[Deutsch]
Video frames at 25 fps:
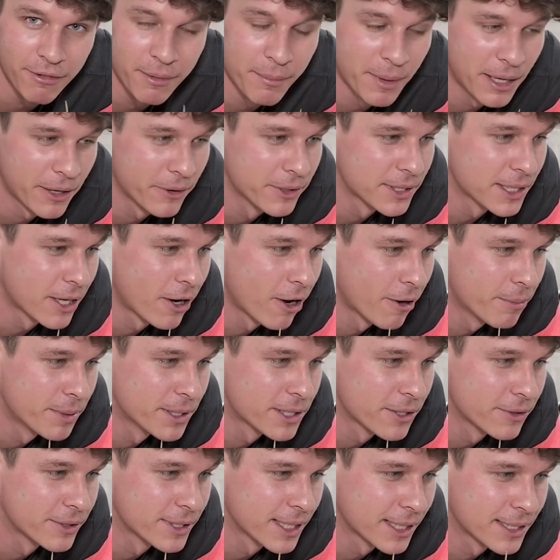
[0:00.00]
wir mal unter
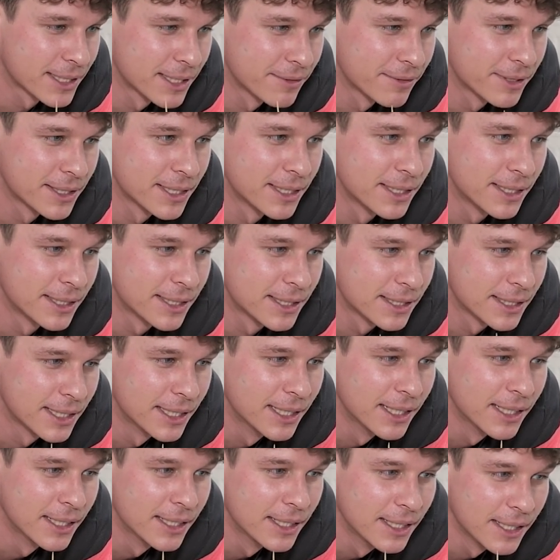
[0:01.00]
Hobbys und Activities,
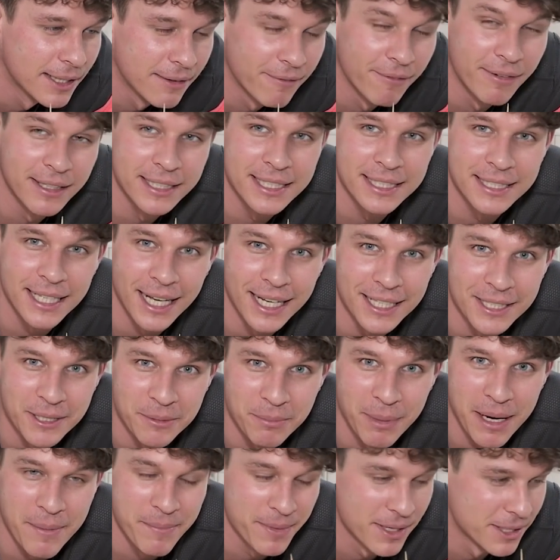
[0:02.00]
was da so
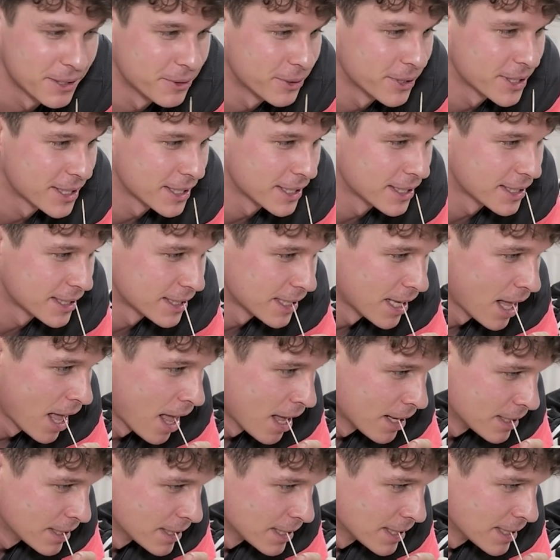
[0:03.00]
bei mir los ist.
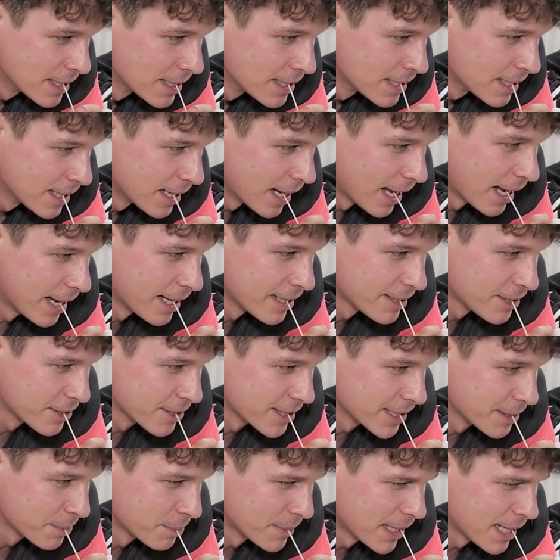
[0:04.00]
Also
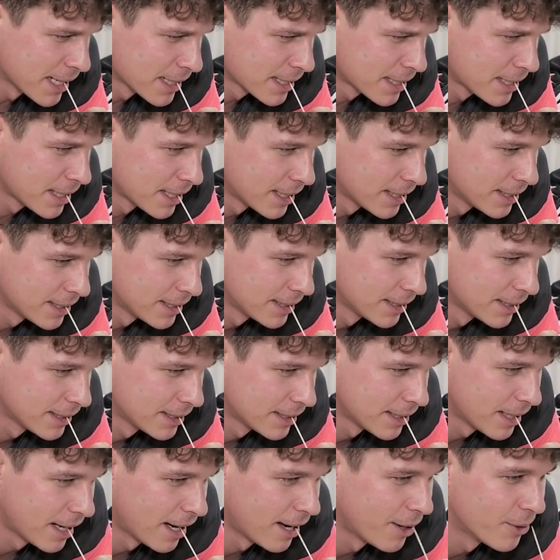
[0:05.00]
ich mag
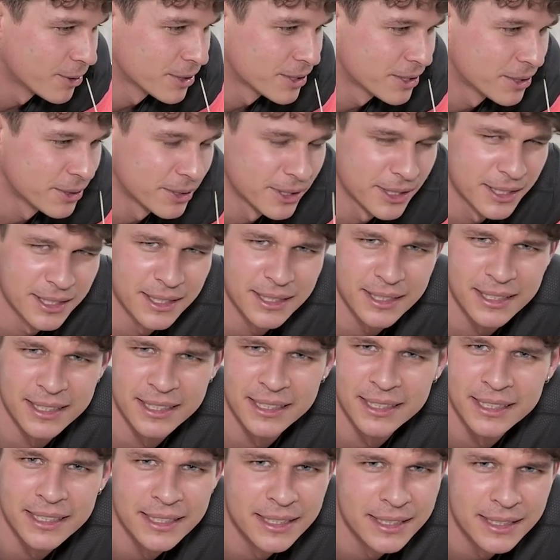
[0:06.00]
Autos,
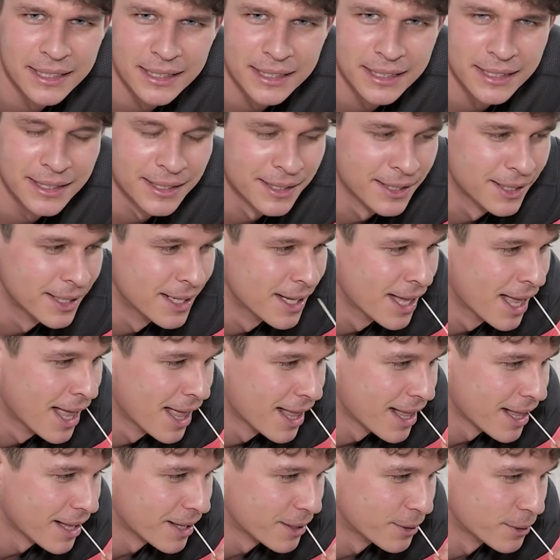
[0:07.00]

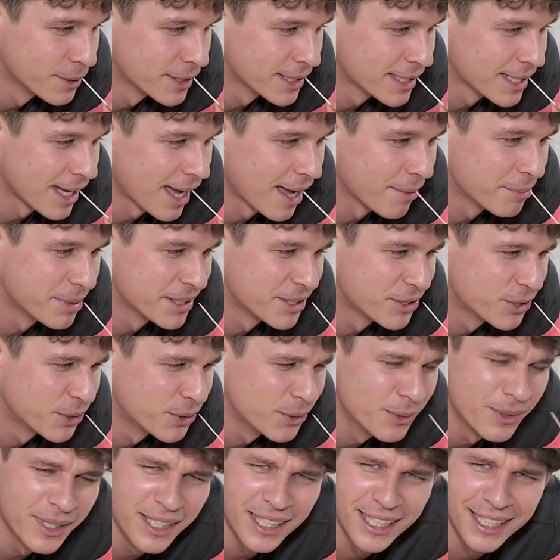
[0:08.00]
und
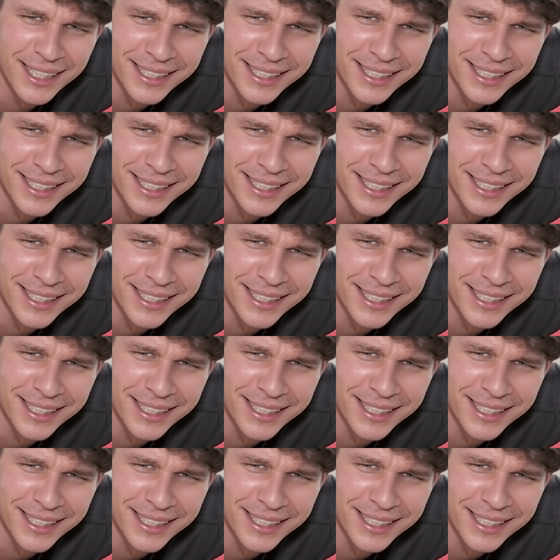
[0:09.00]
Abitur,